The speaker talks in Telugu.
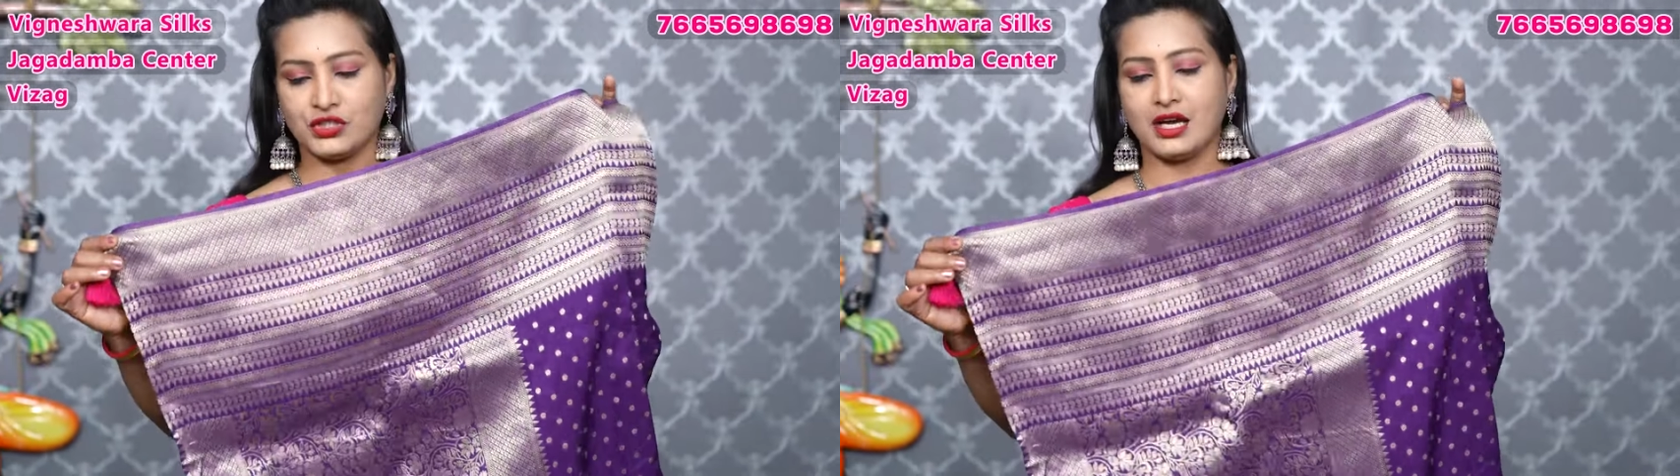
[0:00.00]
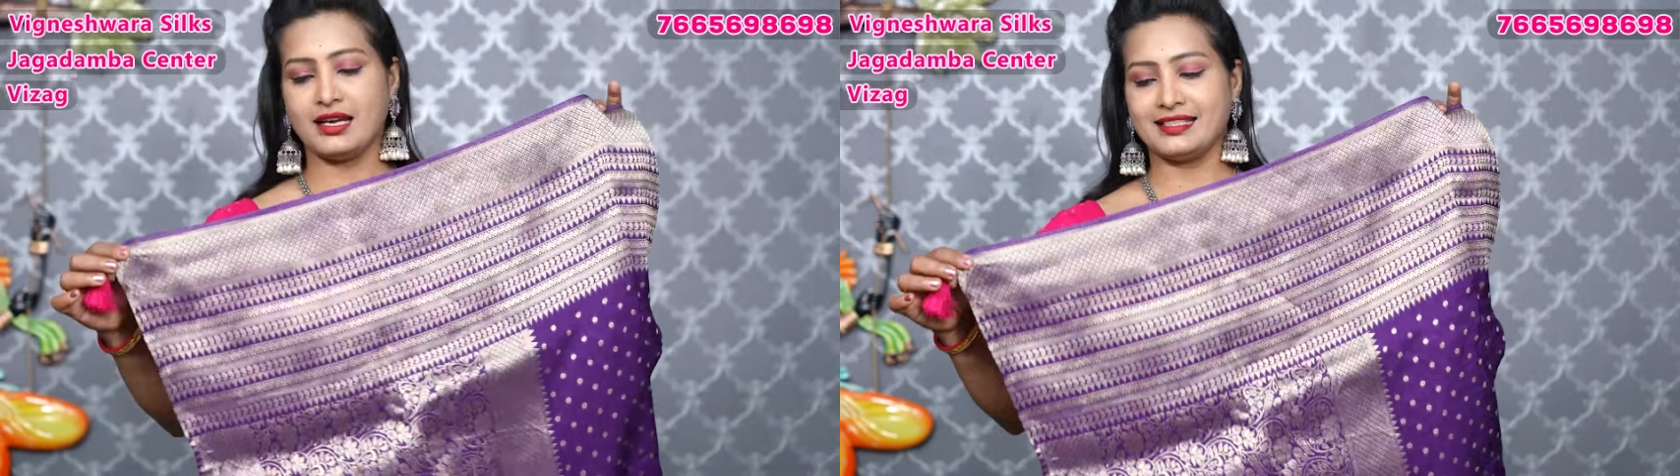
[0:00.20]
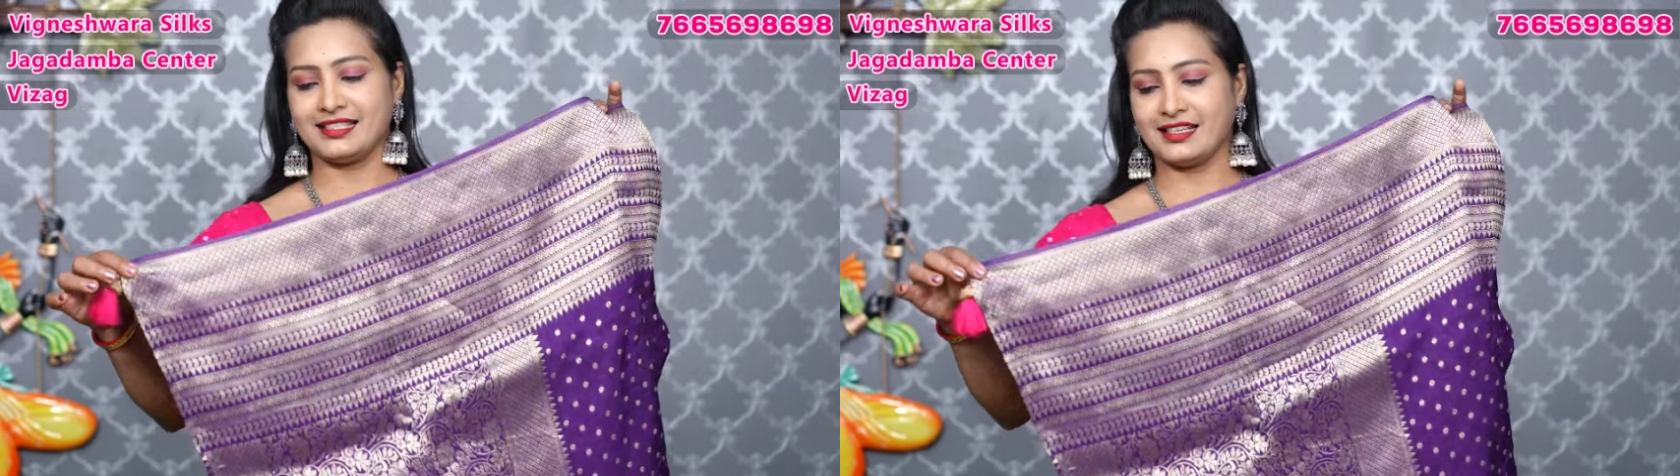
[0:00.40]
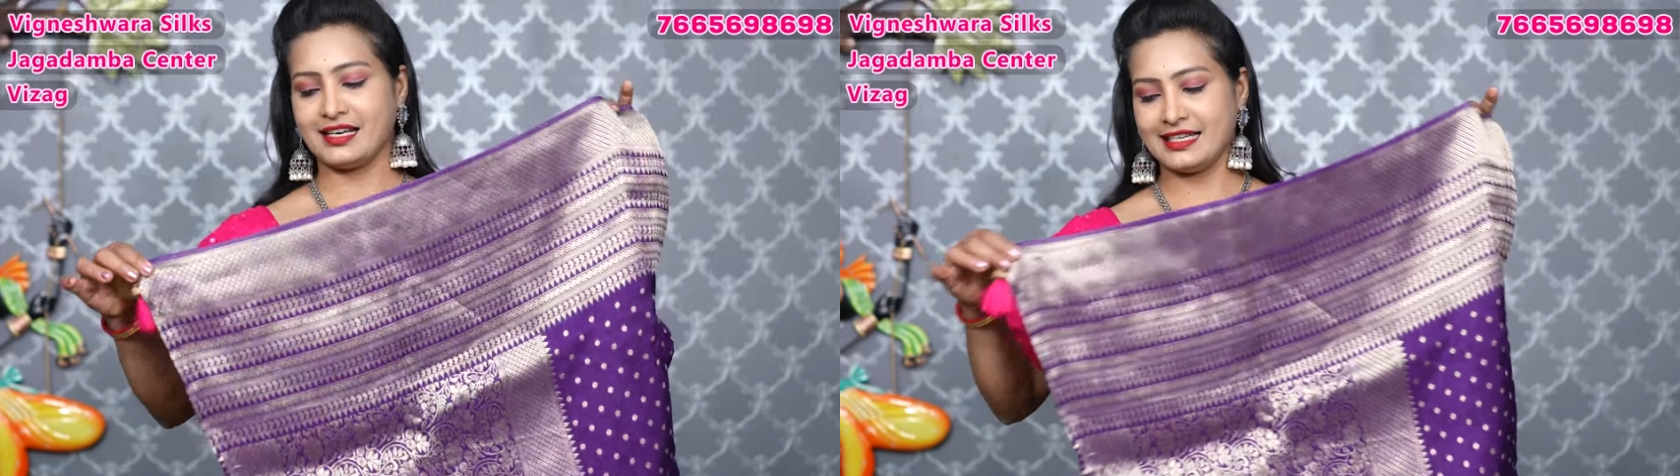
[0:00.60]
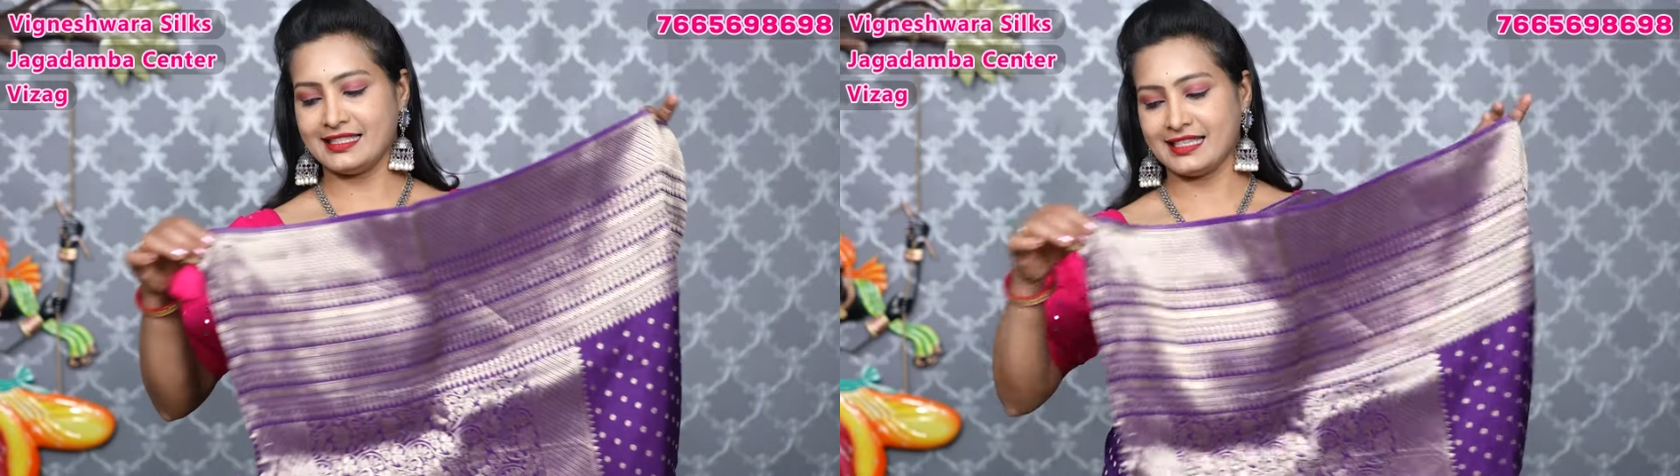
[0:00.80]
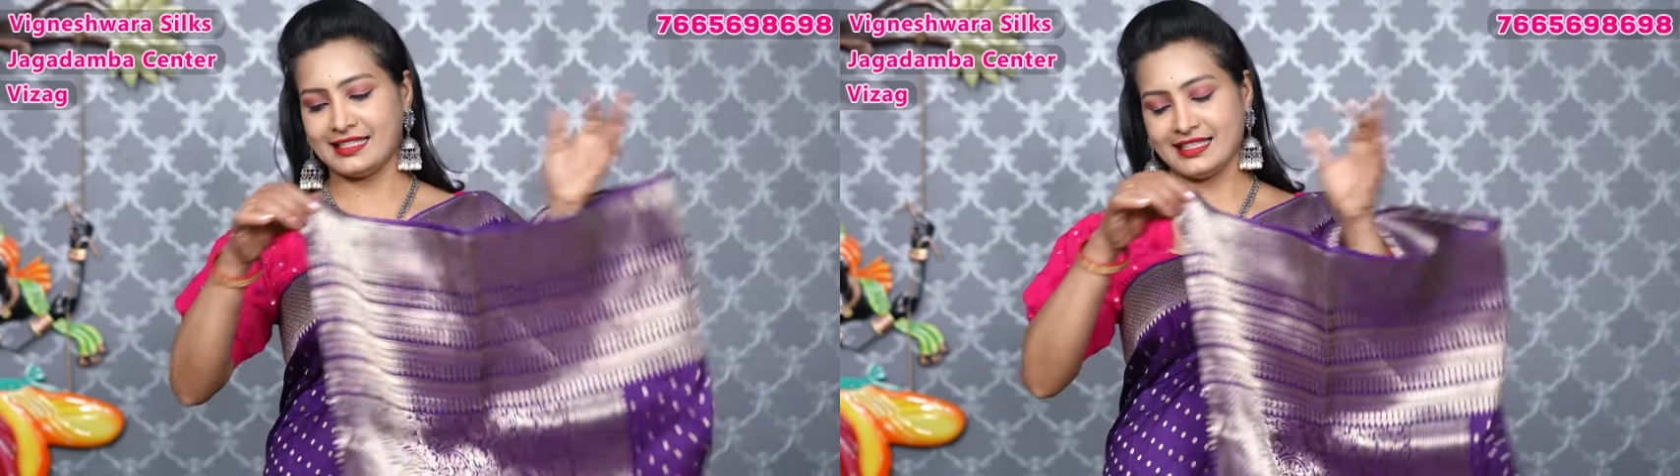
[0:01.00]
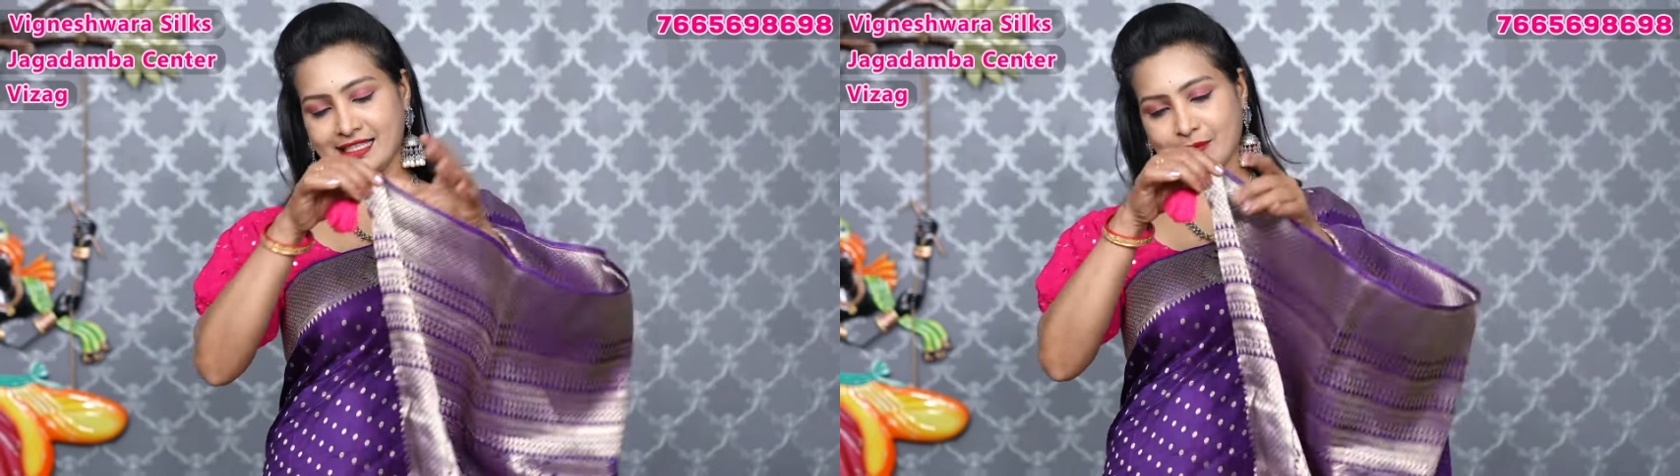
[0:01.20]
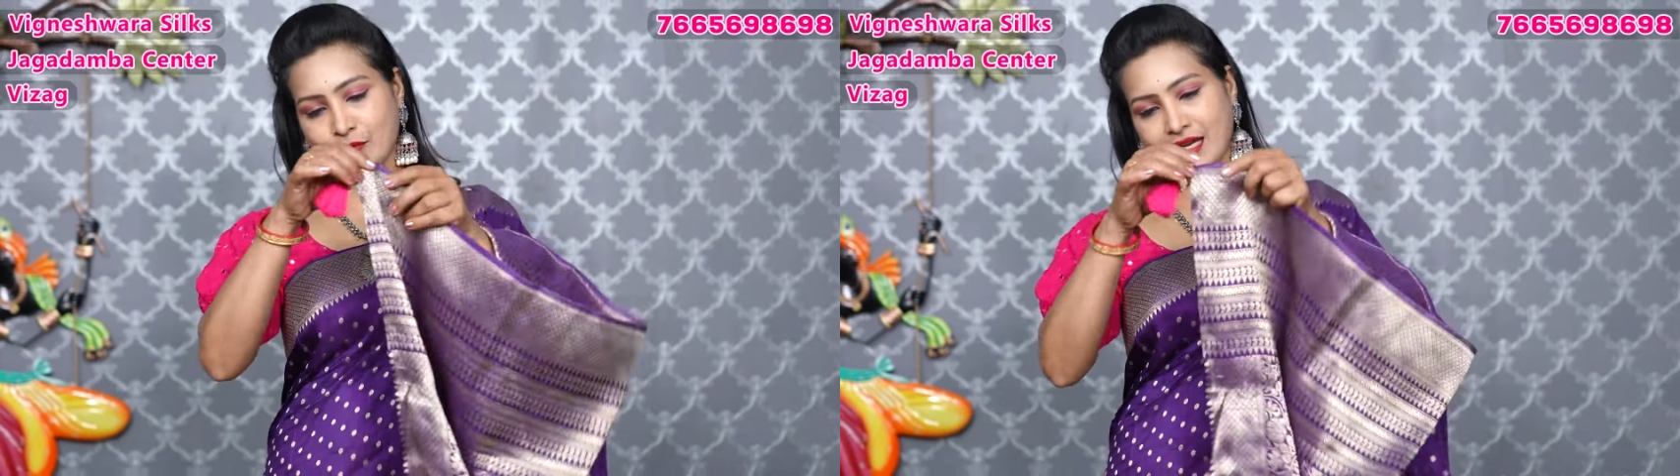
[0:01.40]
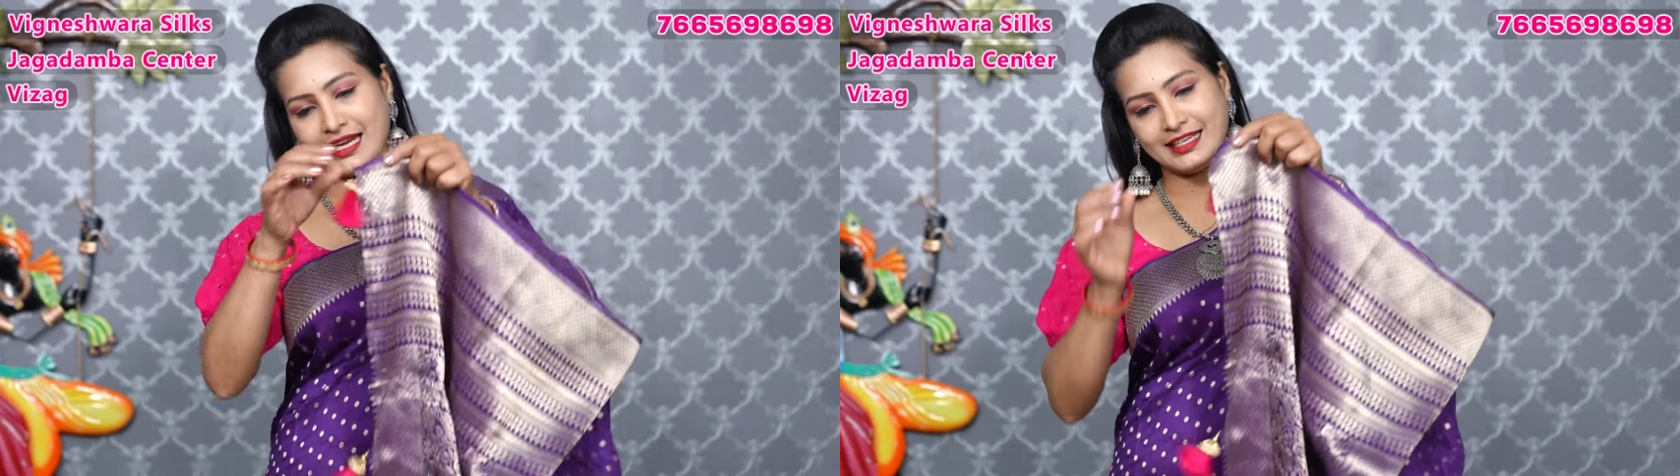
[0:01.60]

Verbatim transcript: చాలా చక్కగా డిజైన్ చేసాము